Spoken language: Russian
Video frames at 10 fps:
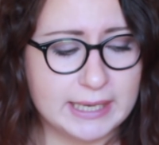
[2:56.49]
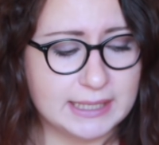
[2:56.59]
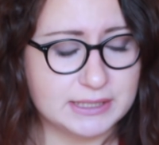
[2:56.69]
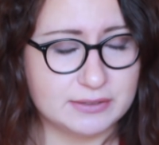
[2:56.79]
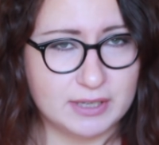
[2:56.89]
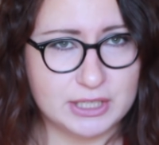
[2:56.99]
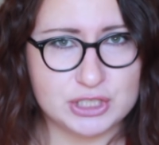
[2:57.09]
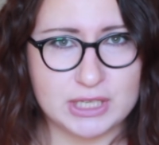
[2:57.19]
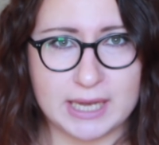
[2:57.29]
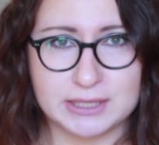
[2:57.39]
Эти
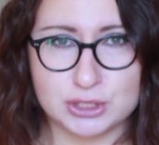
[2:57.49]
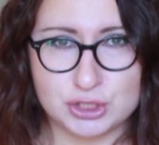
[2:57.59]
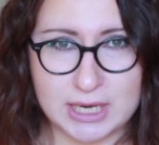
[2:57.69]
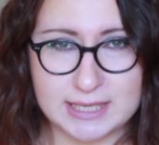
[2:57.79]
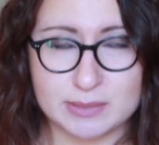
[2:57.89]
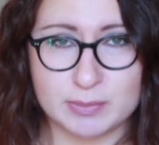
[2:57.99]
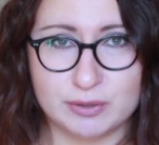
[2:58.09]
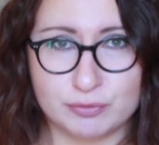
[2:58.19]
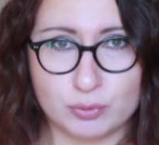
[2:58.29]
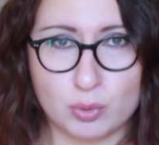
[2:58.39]
вещи, они часть
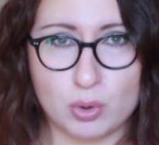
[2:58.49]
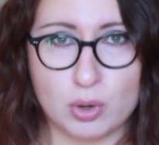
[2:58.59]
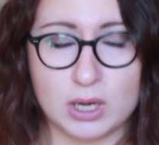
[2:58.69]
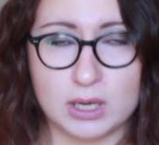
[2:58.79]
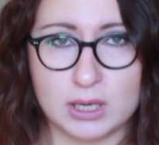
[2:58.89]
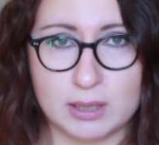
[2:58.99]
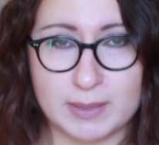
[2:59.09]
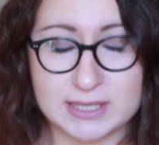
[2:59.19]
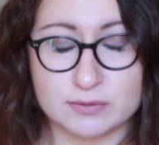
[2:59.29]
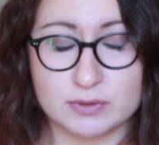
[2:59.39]
моего э,
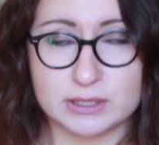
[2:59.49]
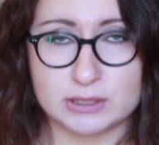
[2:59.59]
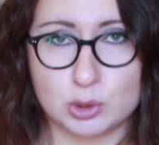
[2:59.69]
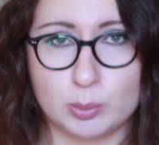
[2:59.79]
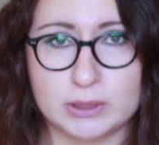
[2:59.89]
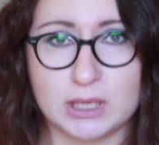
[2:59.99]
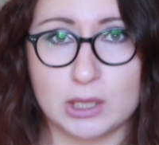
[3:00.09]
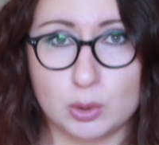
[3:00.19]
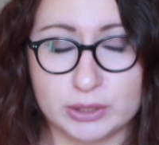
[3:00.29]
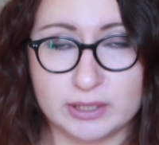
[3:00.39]
базового гардероба на
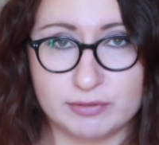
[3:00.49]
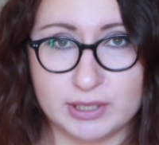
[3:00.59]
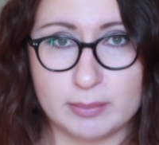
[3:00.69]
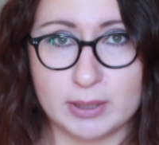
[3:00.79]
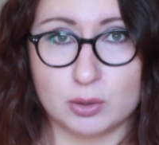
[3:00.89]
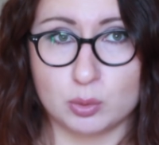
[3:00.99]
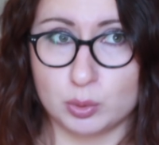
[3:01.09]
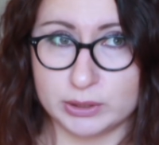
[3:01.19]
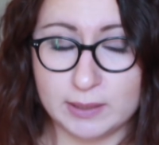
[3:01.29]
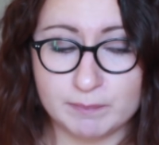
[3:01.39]
холодное время
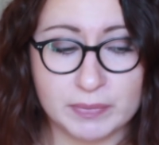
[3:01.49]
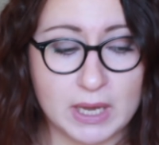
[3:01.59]
года.